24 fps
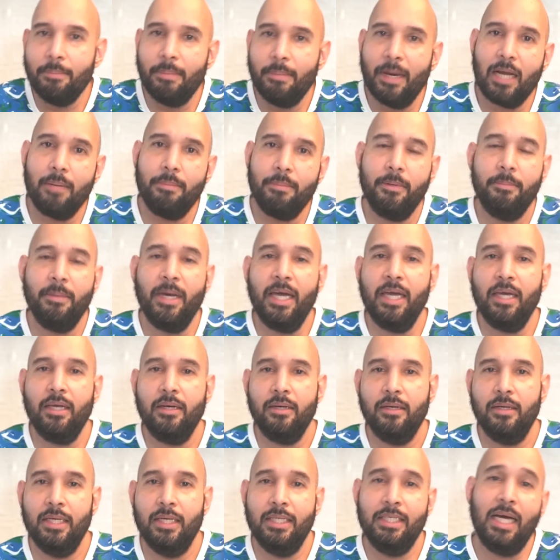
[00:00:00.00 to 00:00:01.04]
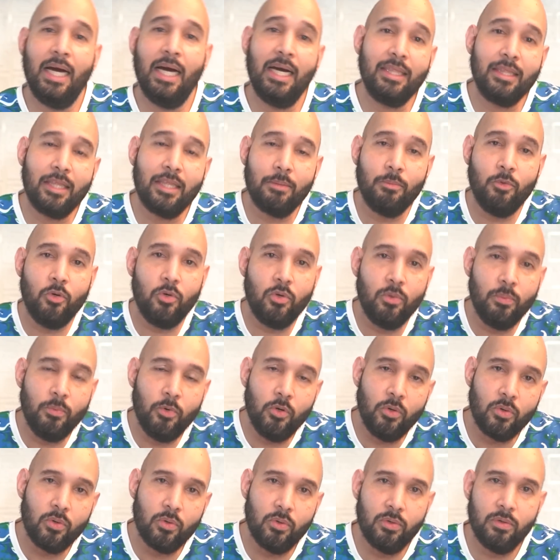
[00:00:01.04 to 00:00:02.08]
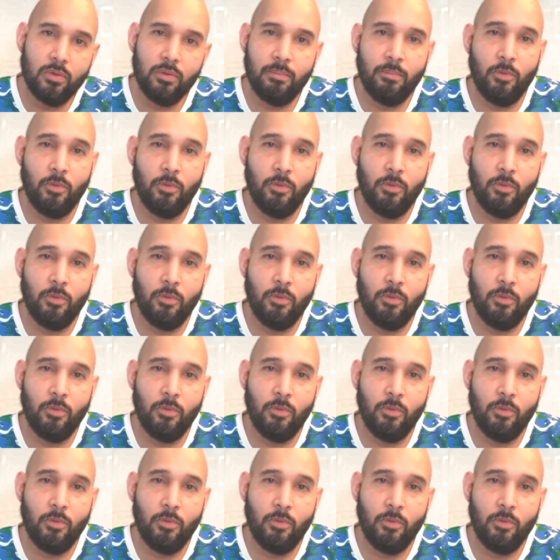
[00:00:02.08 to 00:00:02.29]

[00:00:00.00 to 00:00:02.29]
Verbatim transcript: para pemain. Ya, jangan terburu-buru.